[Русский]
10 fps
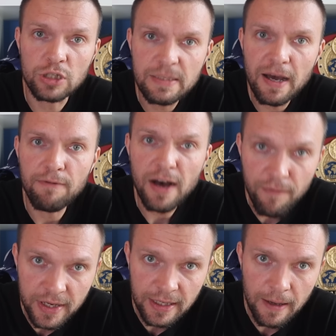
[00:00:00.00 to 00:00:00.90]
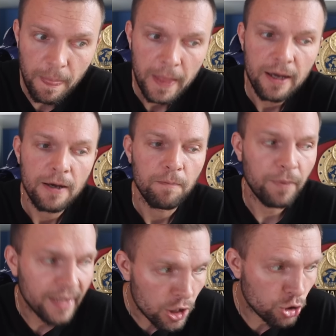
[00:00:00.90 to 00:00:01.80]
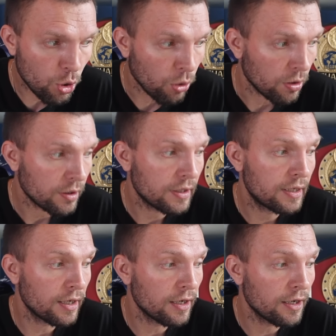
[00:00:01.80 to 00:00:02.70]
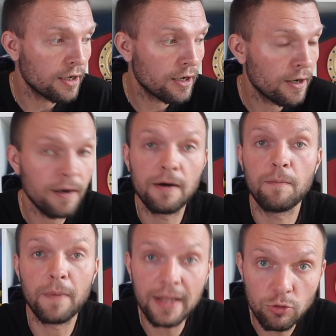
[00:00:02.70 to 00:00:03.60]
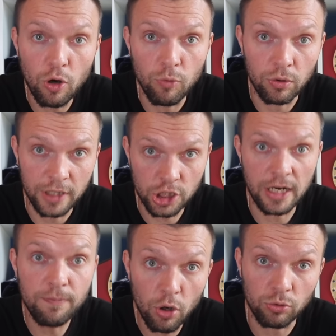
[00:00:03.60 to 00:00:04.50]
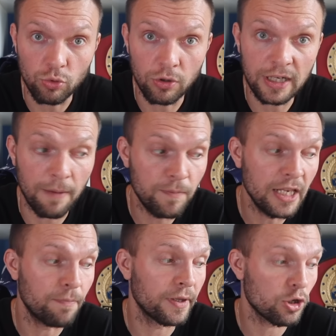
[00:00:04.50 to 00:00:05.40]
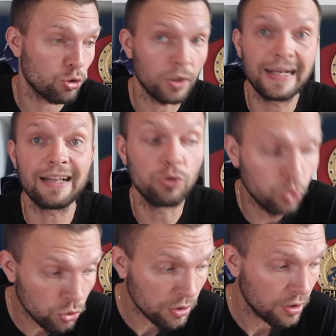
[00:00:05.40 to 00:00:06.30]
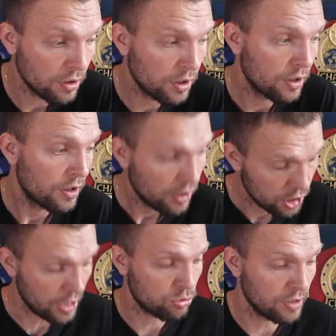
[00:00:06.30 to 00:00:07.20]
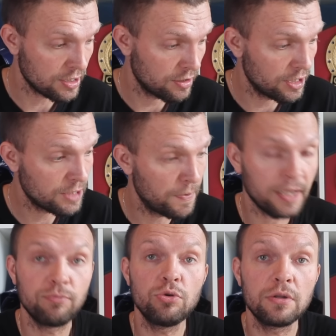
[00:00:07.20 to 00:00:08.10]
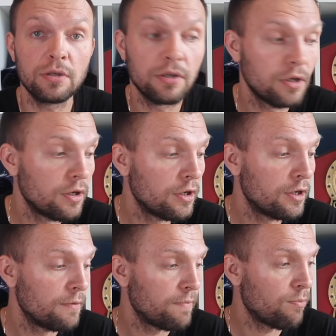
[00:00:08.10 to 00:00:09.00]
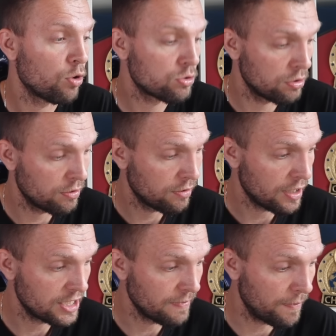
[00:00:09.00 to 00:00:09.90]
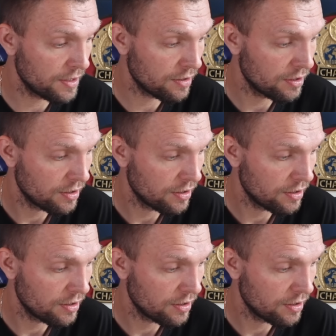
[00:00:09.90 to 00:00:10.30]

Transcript: у себя в Африке подошел к э, молодому, даже ребенку, к Амбиле подошел колдун. Сейчас у нас эксперт будет по боксу. Один момент